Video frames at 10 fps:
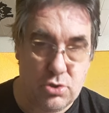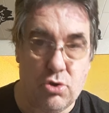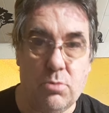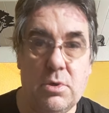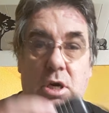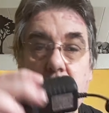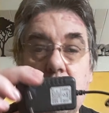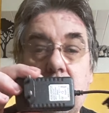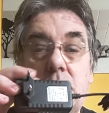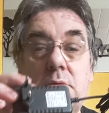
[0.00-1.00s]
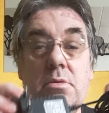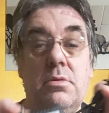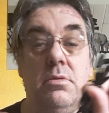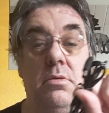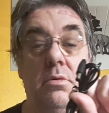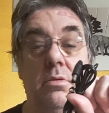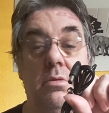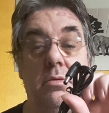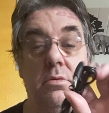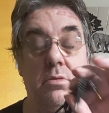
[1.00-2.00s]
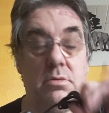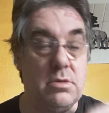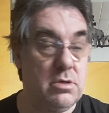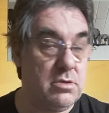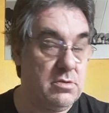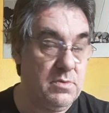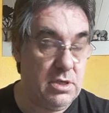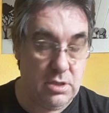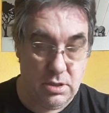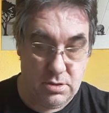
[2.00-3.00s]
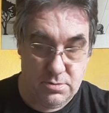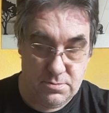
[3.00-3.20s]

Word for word: Stromkabel. Das ist wichtig.